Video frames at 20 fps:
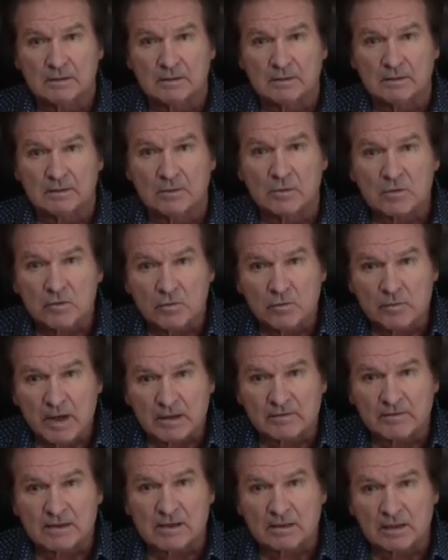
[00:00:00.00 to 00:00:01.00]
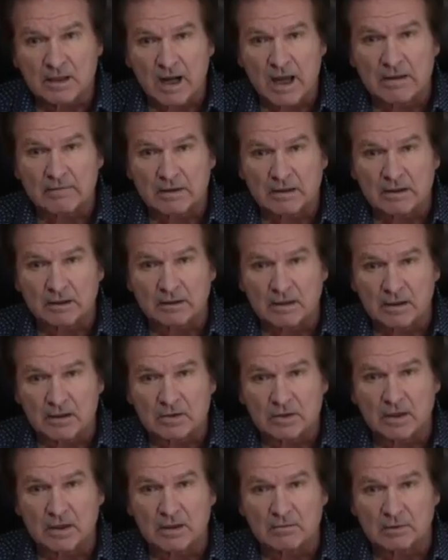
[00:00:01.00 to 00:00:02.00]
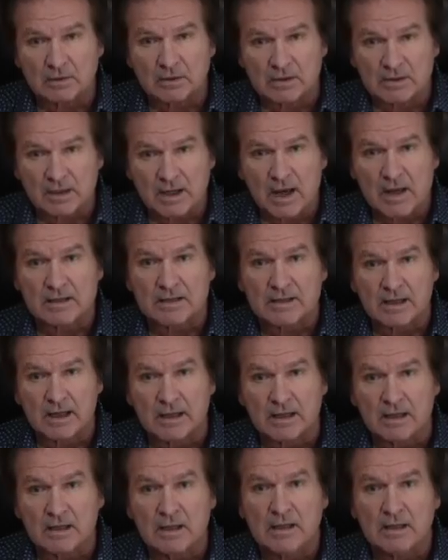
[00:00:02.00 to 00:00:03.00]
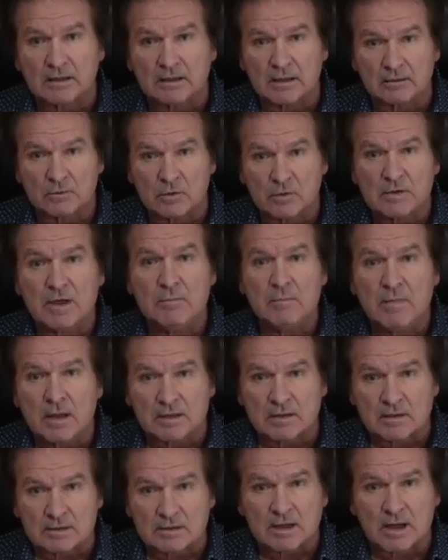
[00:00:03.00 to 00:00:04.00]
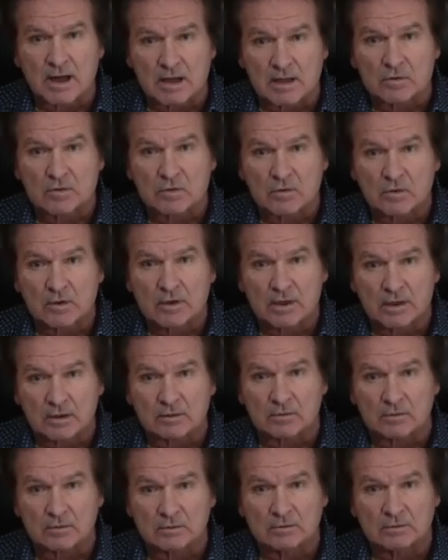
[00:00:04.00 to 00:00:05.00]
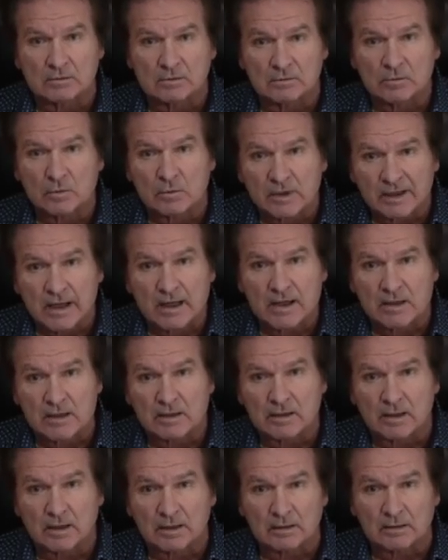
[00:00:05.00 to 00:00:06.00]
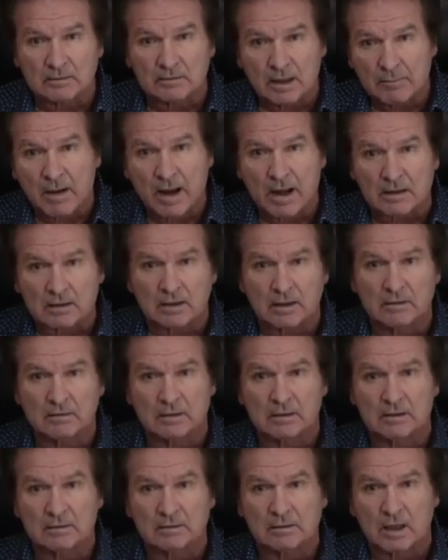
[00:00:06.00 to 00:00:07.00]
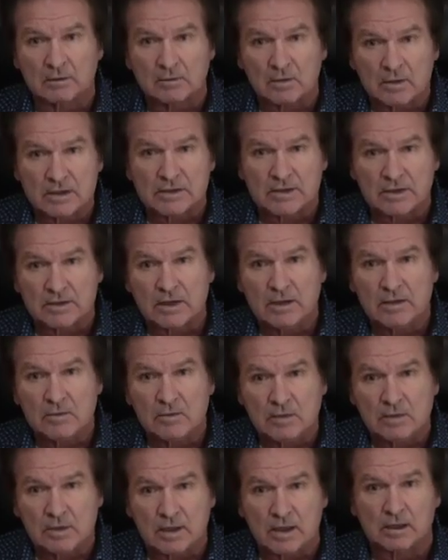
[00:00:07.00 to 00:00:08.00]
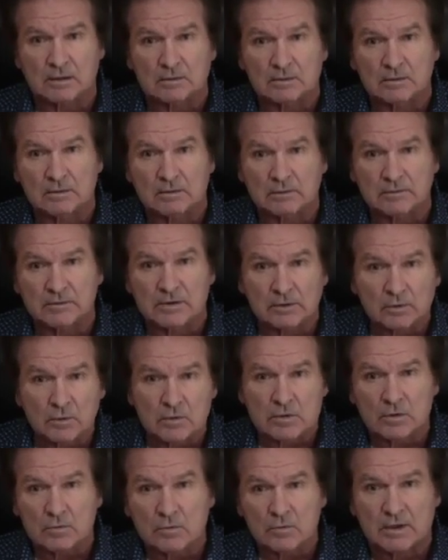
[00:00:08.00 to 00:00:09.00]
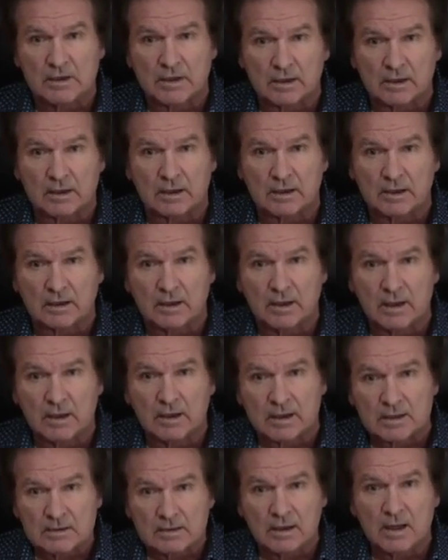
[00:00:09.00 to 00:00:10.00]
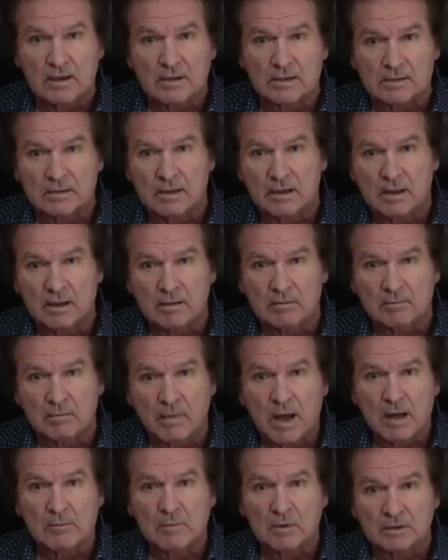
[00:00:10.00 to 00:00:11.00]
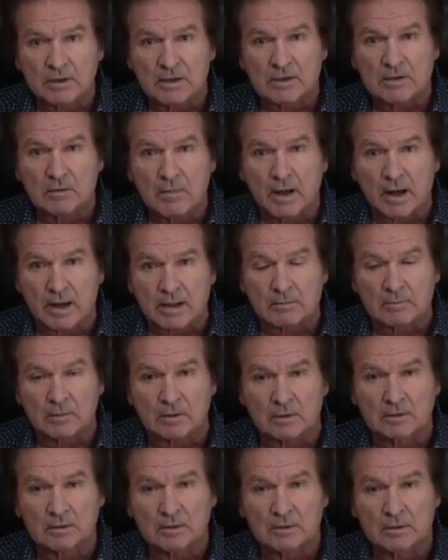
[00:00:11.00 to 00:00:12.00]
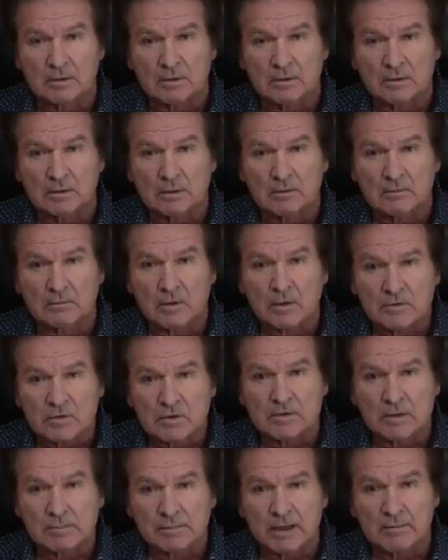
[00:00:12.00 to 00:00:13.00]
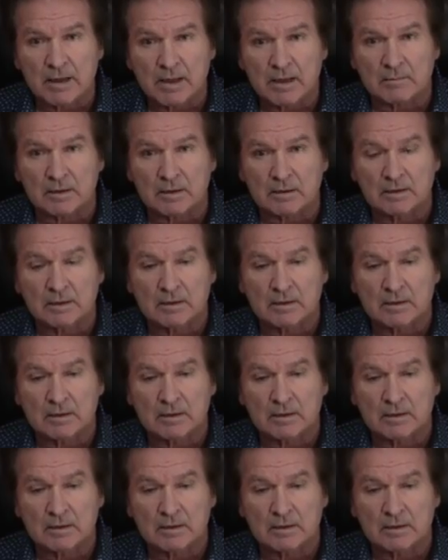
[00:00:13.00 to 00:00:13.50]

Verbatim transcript: Нужно уметь выстраивать отношения. Вот израильская элита, нужно иметь израильскую элиту в Украине, на Банковой, которой, к сожалению, нет. Все лучше уехали. Остались майму те, що маємо. Вот чем вся проблема.